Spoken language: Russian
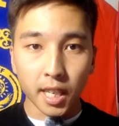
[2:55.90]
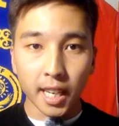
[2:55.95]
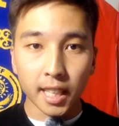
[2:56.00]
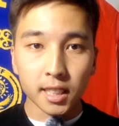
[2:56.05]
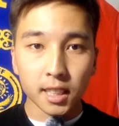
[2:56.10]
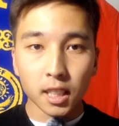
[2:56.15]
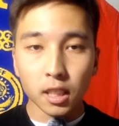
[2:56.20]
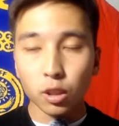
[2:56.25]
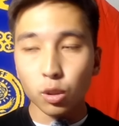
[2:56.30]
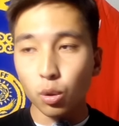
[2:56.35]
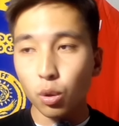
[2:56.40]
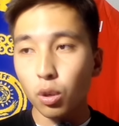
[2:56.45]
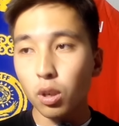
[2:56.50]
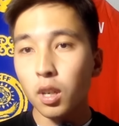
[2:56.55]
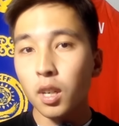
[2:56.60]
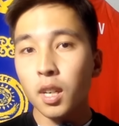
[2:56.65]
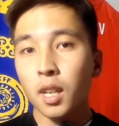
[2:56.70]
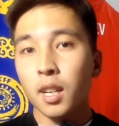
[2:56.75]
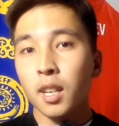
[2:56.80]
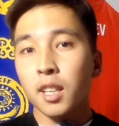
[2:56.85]
3-1,
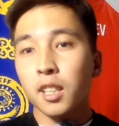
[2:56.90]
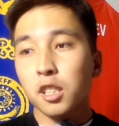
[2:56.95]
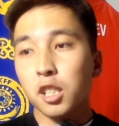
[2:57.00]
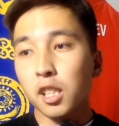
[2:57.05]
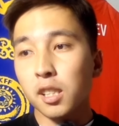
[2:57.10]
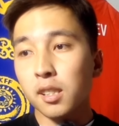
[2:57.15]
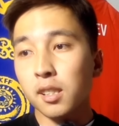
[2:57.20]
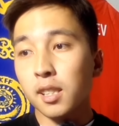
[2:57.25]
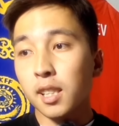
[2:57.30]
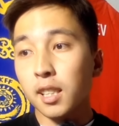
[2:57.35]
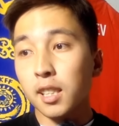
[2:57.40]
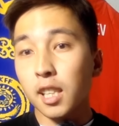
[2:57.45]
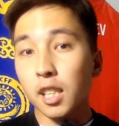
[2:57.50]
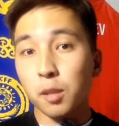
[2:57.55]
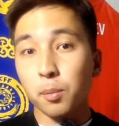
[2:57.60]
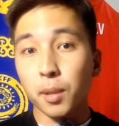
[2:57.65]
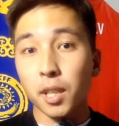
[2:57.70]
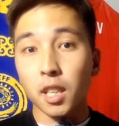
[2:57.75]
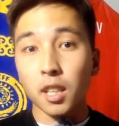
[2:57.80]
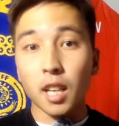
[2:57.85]
но Честно сказать,
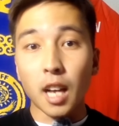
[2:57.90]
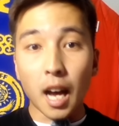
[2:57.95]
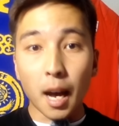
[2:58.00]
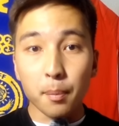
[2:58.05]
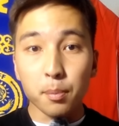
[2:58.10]
я смотрел